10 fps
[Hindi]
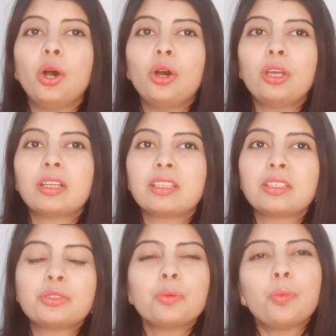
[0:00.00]
और
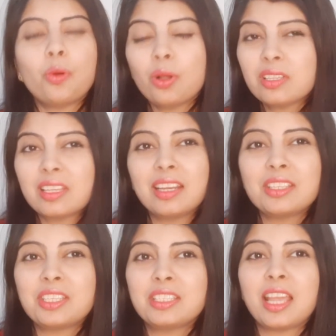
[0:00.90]
जो बहुत सारी
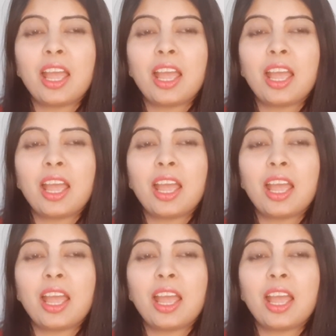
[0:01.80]
चीज़ें